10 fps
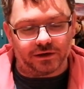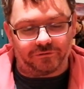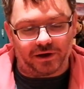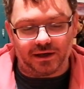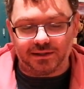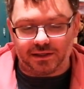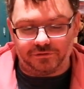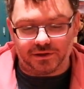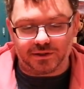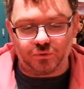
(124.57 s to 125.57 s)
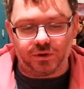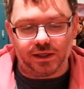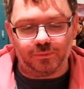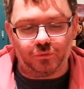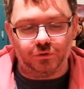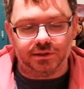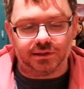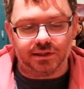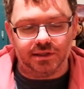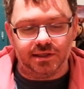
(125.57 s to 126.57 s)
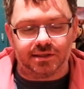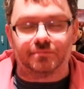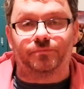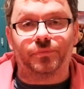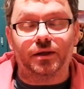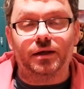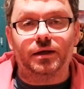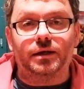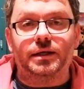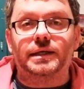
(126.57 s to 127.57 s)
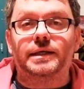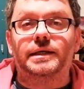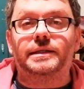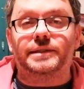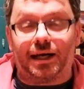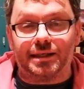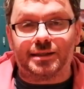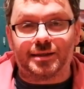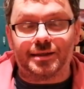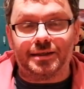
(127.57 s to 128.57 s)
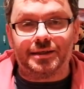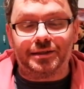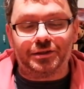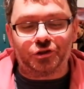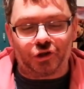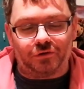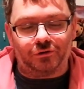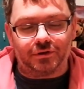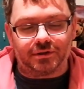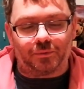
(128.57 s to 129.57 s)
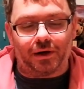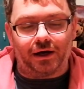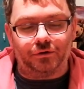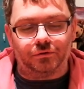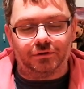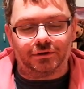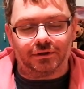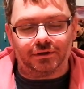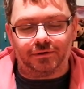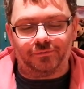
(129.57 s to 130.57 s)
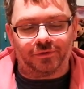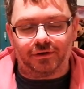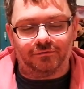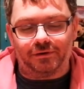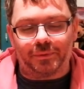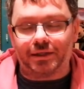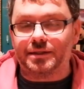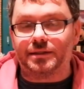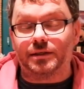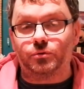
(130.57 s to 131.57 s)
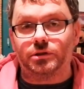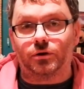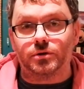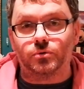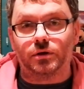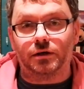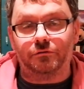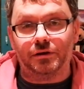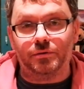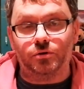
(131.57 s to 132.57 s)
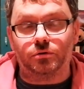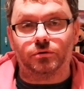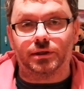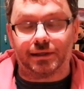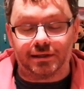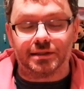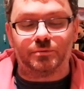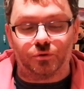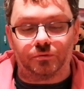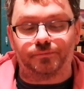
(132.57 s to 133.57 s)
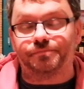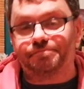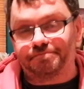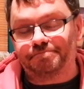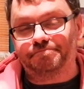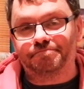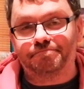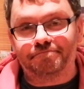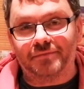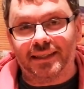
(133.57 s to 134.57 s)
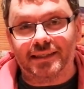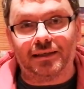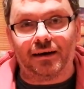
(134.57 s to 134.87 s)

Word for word: entfernen, Senf dazugeben und genießen. Das äh, schauen wir uns doch mal an und äh, wenn man sich natürlich aussuchen kann, 4 Minuten oder 30 Minuten, ist